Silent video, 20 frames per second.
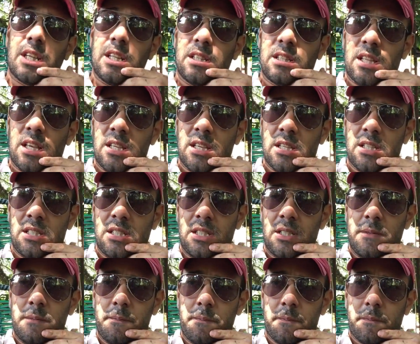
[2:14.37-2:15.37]
que ele tem
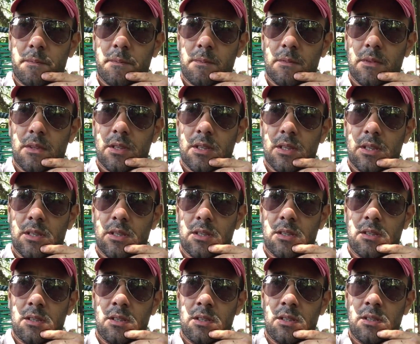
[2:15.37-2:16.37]
aí
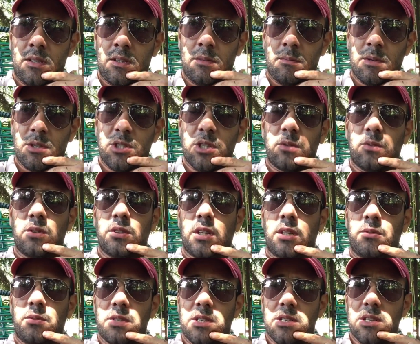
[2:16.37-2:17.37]
e mexer com outra
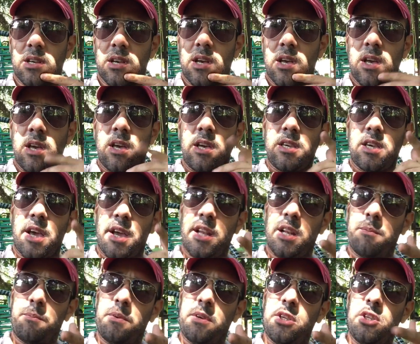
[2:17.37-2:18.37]
coisa. E aí
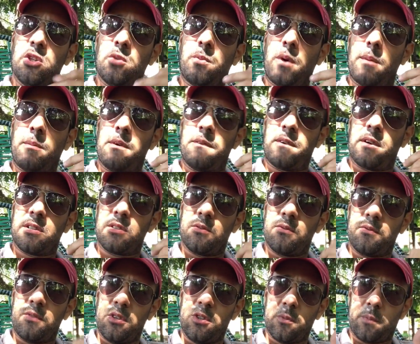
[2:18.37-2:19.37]
ele pediu para mim fazer um
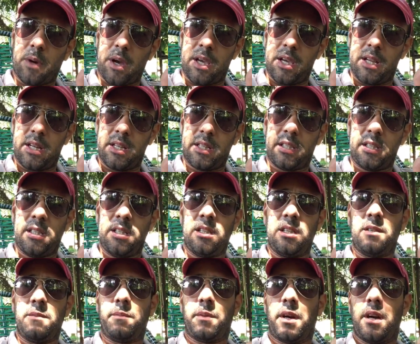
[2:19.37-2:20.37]
vídeo para ele
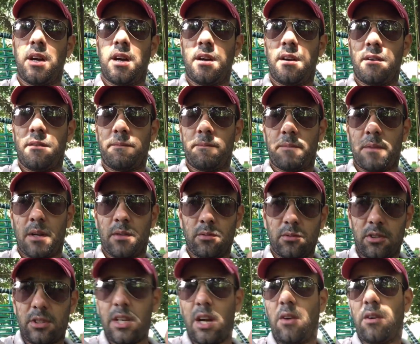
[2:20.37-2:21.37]
aqui para
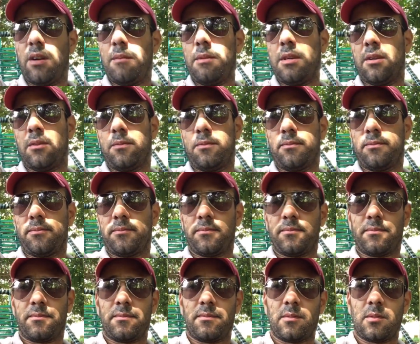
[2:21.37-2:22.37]
anunciar o caminhão.
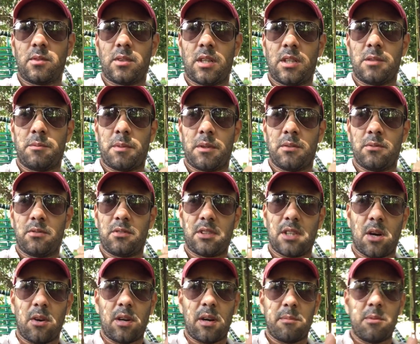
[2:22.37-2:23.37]
Certo? Para
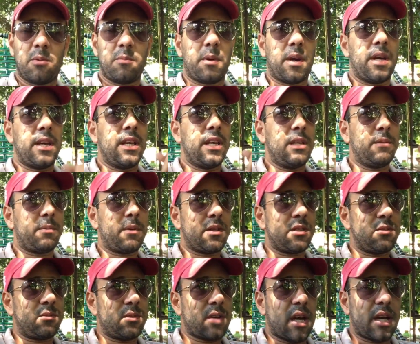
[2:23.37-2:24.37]
anunciar o caminhão para ele, para
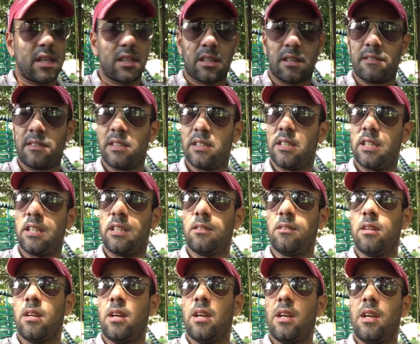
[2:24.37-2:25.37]
divulgar que ele tá vendendo.
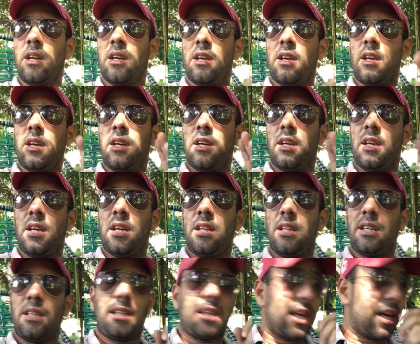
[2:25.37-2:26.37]

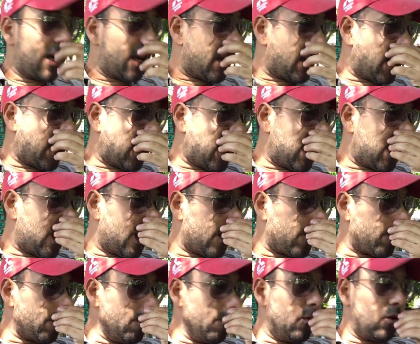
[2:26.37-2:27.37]
Ele quer
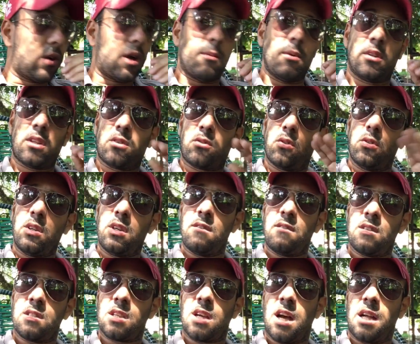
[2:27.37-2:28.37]
o caminhão tá todo
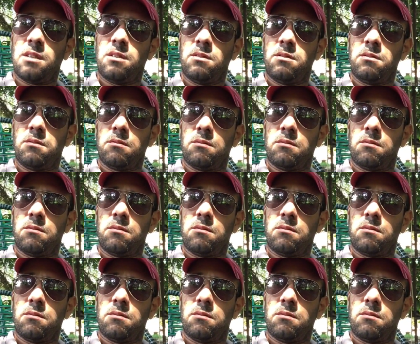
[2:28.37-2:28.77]
revisado,